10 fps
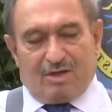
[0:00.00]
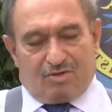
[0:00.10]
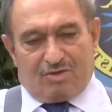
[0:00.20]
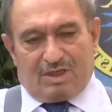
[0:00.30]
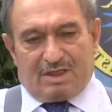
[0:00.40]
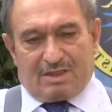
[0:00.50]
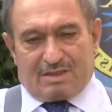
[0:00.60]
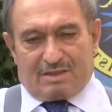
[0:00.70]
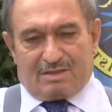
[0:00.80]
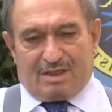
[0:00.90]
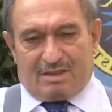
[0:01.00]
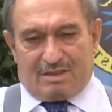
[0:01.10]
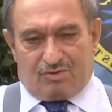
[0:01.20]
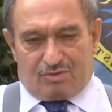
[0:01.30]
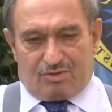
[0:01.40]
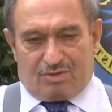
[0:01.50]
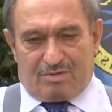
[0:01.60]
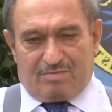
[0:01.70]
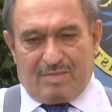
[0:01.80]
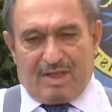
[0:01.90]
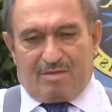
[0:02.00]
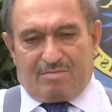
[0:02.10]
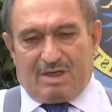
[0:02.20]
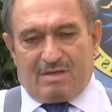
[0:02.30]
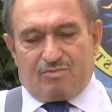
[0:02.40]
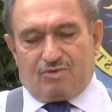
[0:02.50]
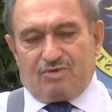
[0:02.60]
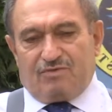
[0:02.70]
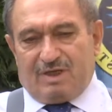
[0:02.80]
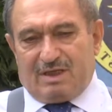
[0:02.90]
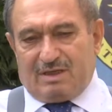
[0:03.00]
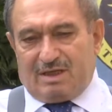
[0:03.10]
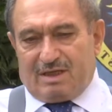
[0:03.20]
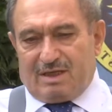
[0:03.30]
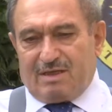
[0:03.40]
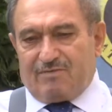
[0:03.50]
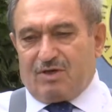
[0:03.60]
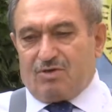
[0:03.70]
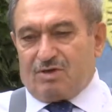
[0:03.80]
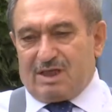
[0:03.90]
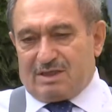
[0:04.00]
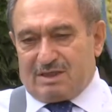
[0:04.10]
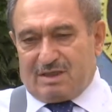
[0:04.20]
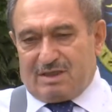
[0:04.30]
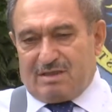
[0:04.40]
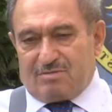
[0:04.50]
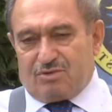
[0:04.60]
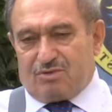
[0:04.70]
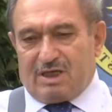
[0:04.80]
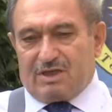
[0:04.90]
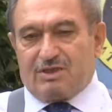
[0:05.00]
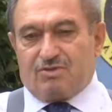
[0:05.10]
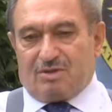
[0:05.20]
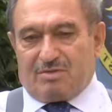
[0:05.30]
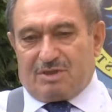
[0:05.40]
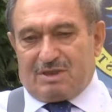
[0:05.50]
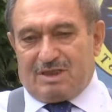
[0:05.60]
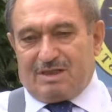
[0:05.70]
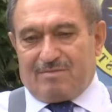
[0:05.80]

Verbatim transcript: orayı kazanırlar diye düşünüyorum. Ben bütün velilere ve öğrencilere bu tercih döneminde